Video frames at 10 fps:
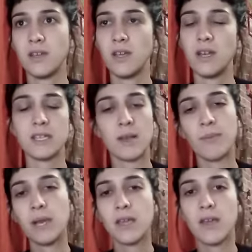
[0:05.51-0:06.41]
eh, les
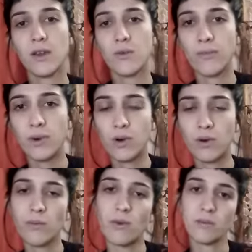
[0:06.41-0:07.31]
expliqué un poco
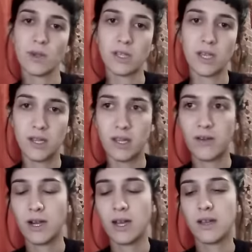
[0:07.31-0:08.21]
cómo vamos a seguir
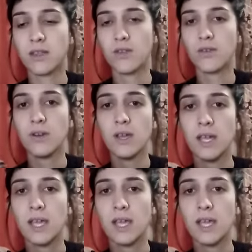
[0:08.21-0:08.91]
trabajando,